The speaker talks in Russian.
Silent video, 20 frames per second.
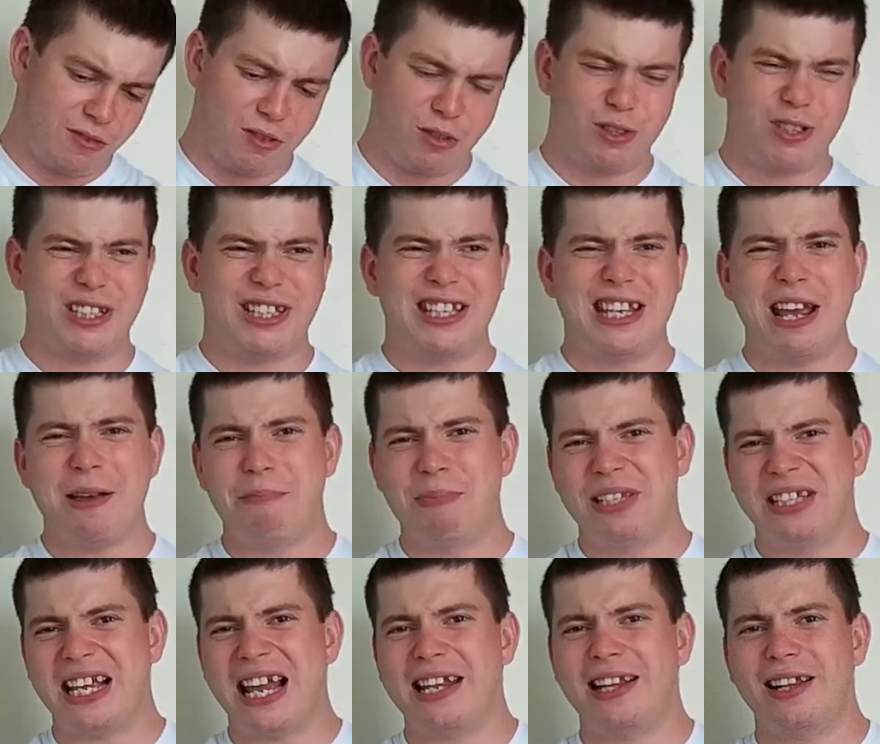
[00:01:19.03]
То есть не
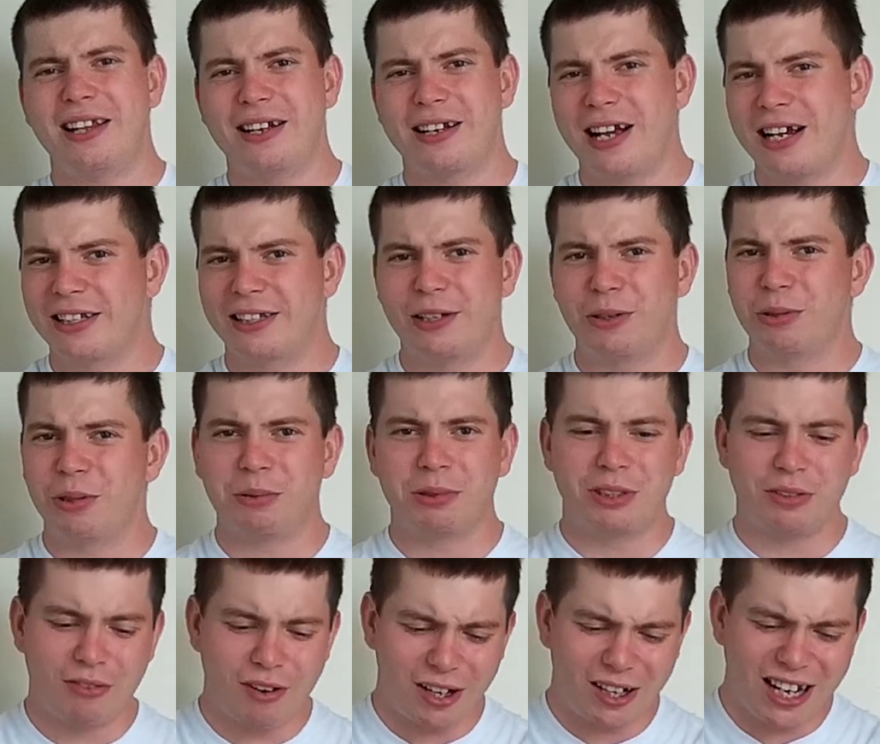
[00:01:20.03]
обязательно как-то ее там
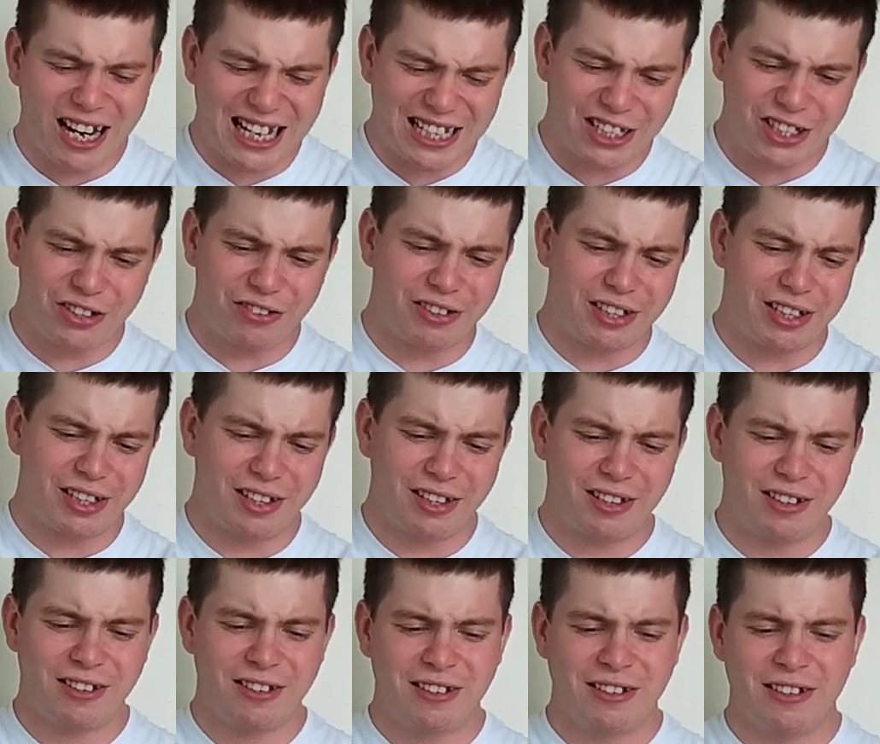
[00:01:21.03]
сворачивать,
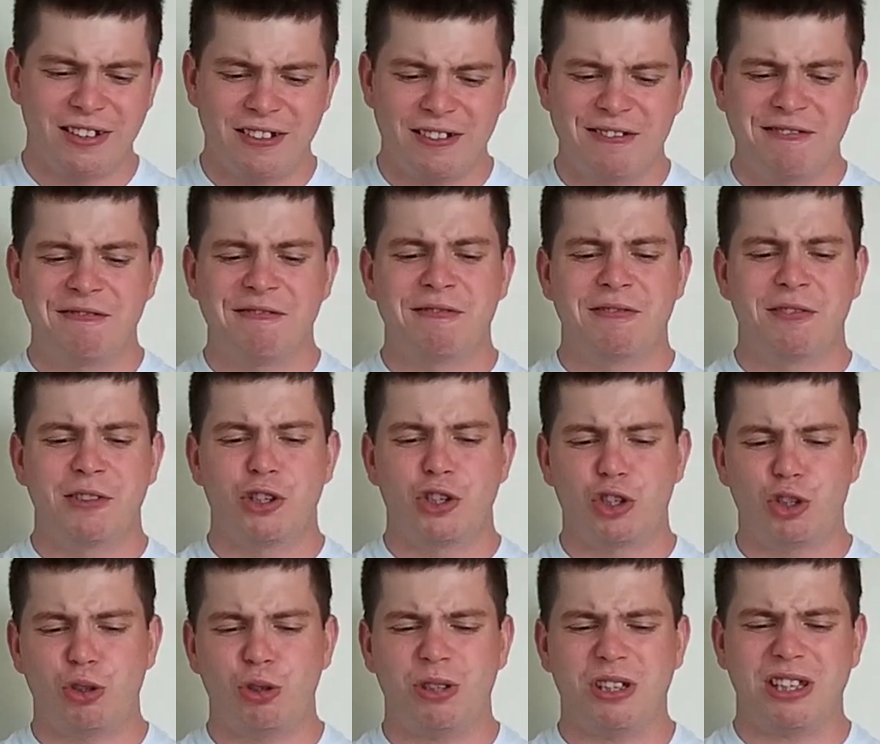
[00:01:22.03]

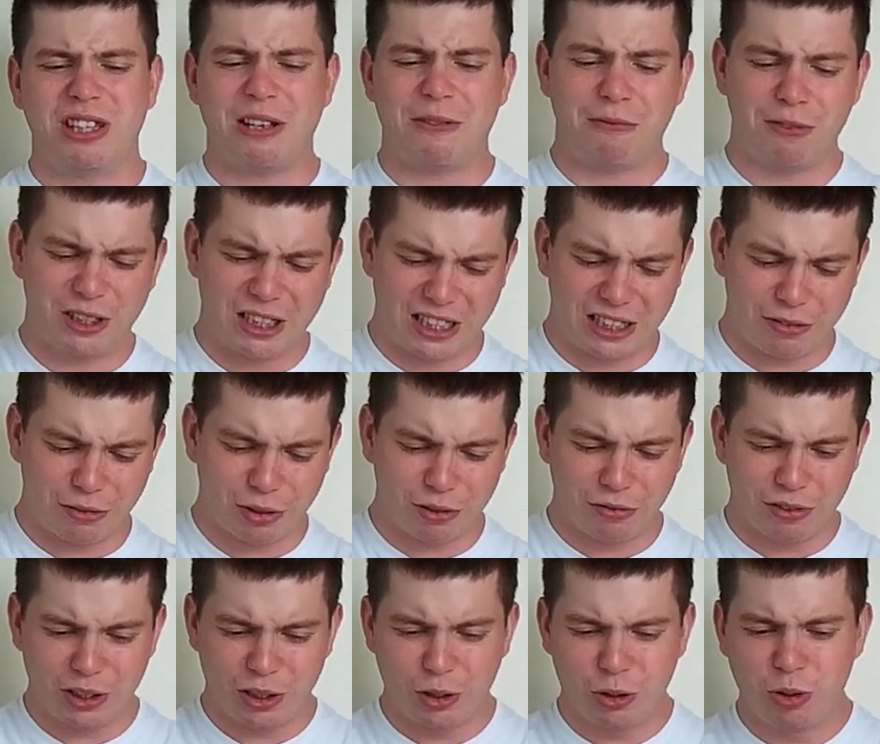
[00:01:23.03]
что-то там вот это
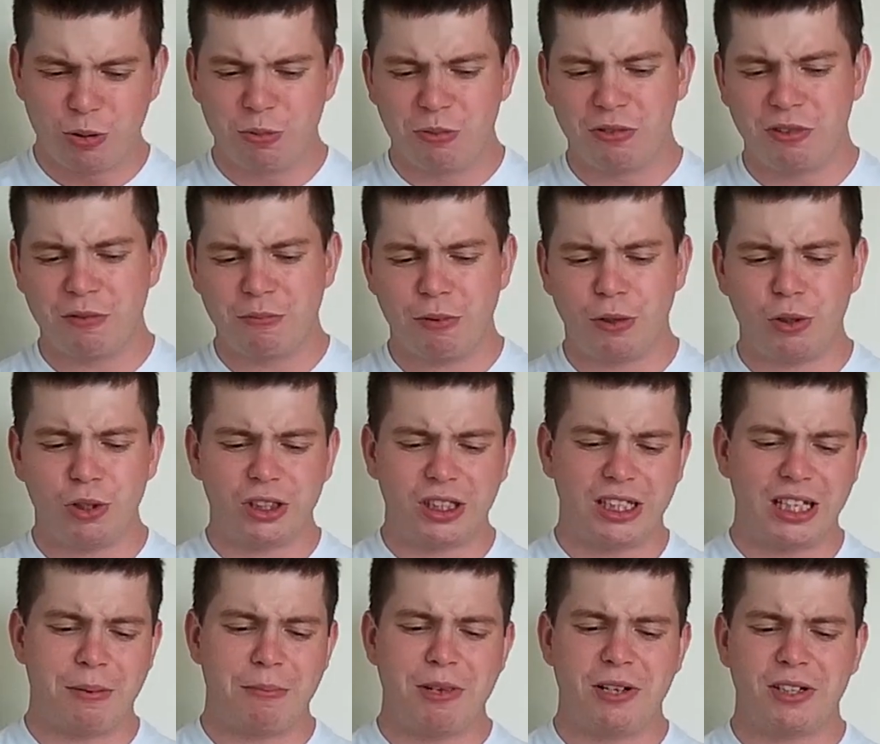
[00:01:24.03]
вот выдумывать,
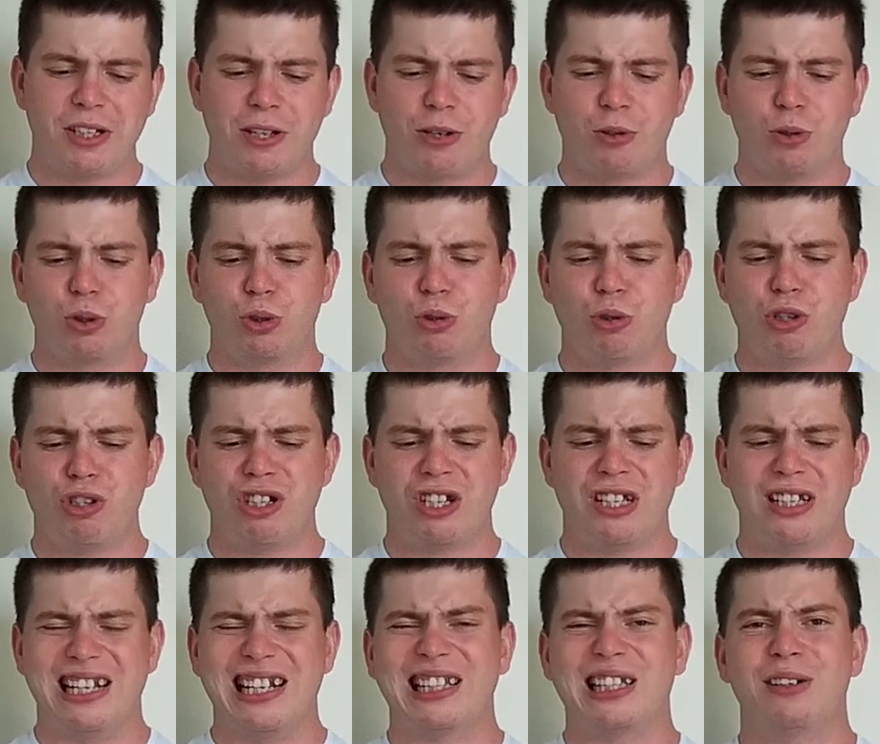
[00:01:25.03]
просто на мелкие
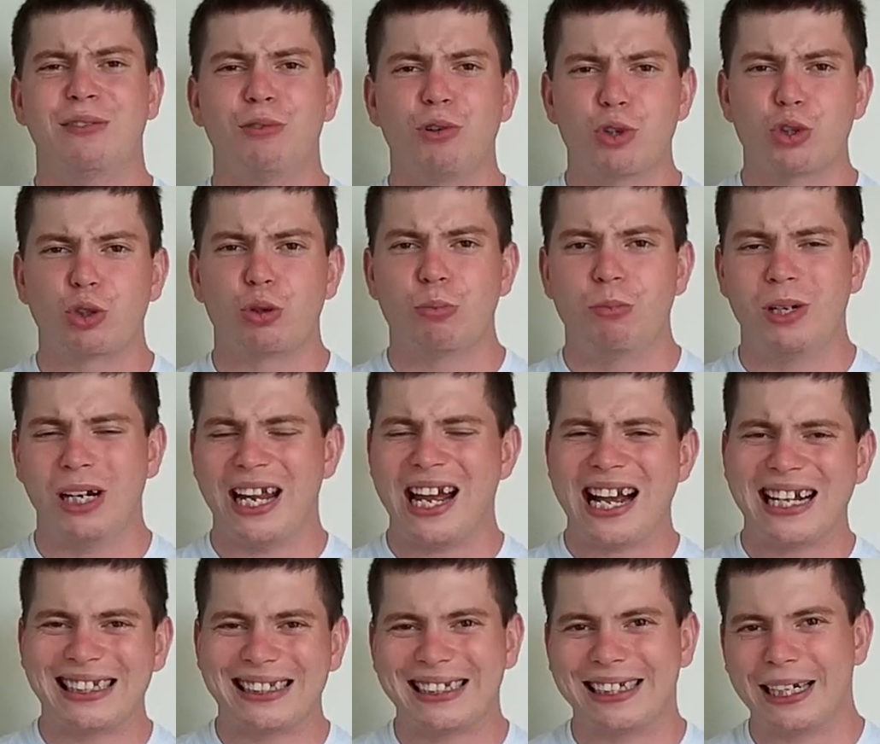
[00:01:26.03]
кусочки для того, чтобы
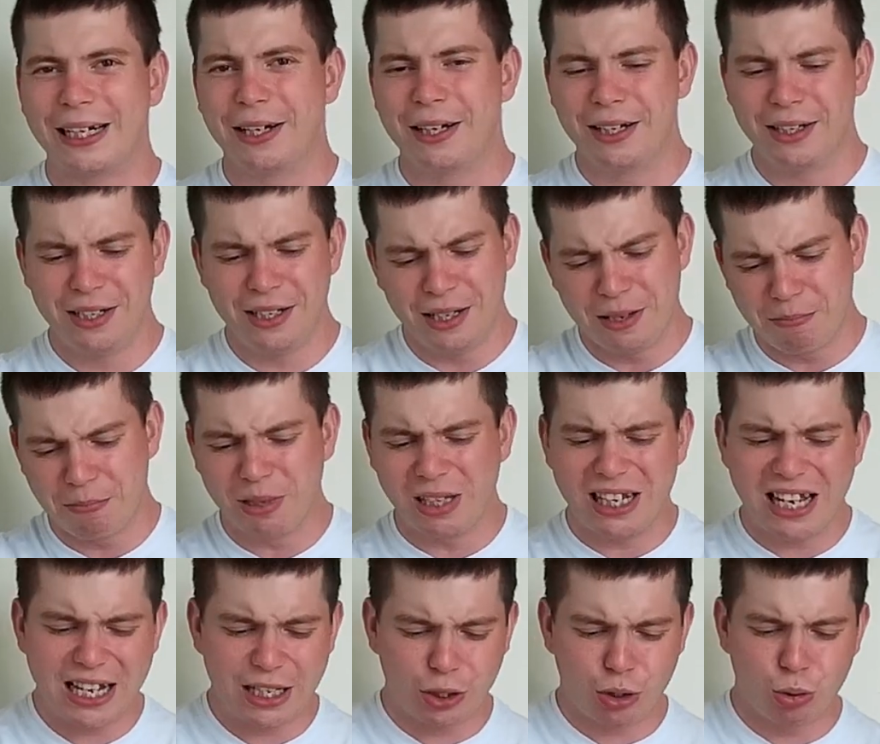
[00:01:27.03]
реакция
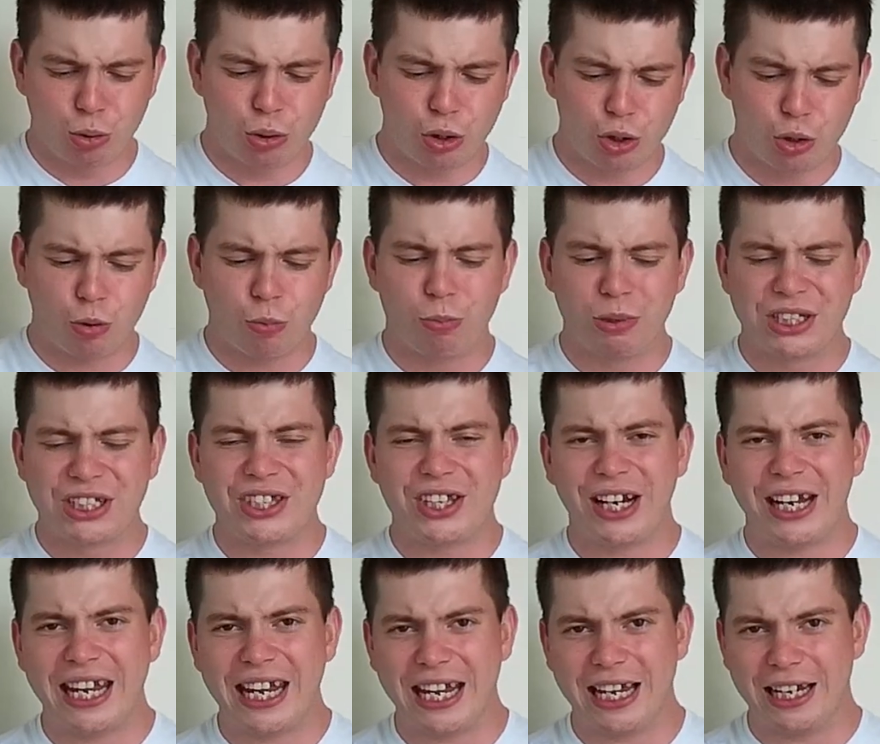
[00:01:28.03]
была чуточку
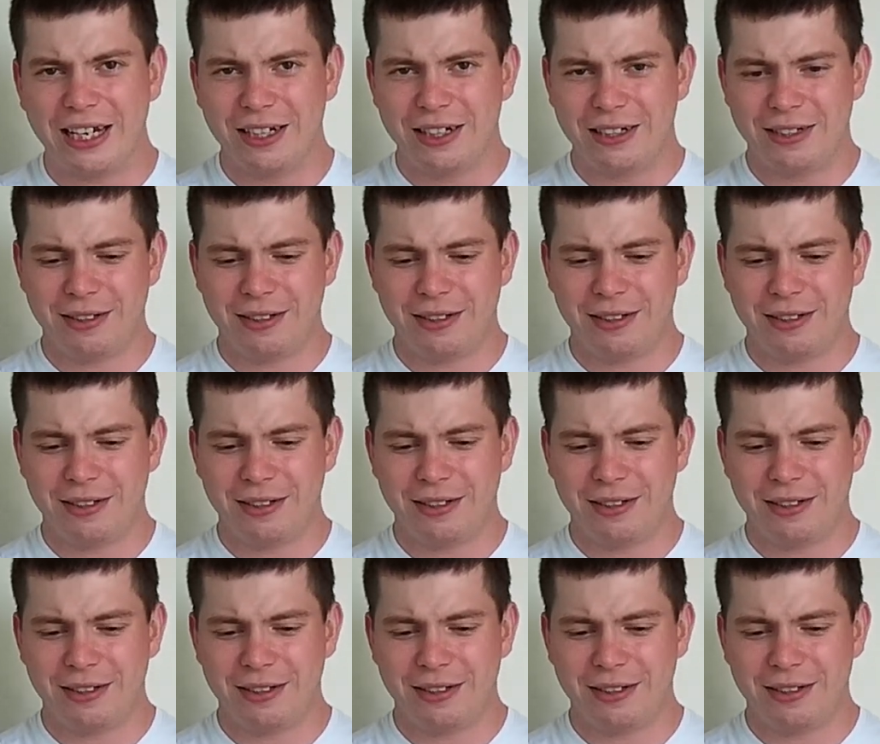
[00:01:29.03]
быстрее.